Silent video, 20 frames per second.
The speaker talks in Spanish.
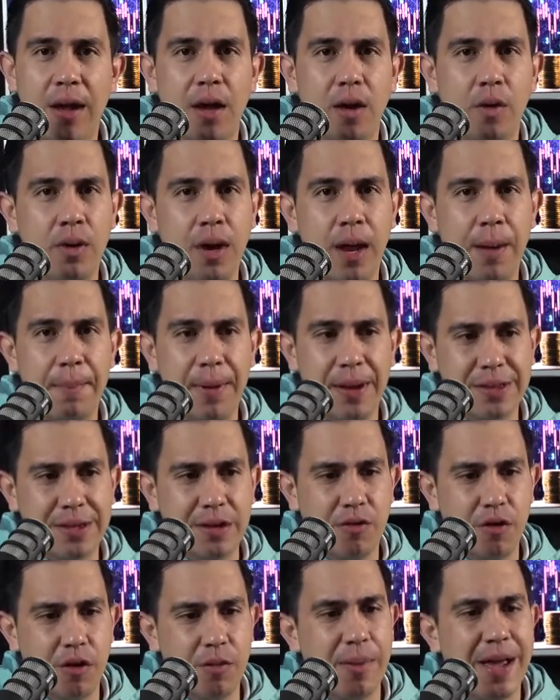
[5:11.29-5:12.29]
Una
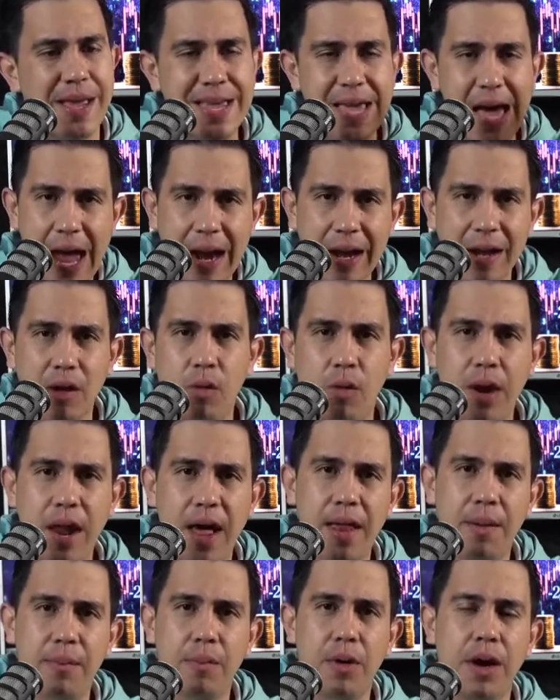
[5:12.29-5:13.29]
plataforma ya
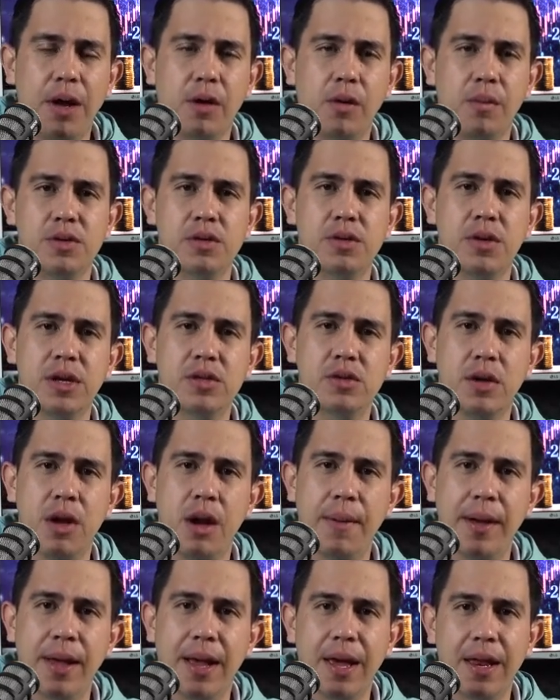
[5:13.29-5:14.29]
regulada por la Comisión Nacional
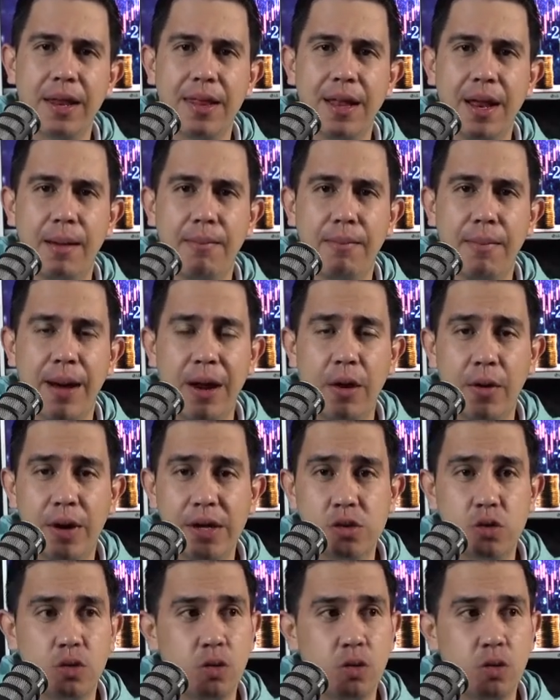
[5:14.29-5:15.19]
Bancaria de Valores,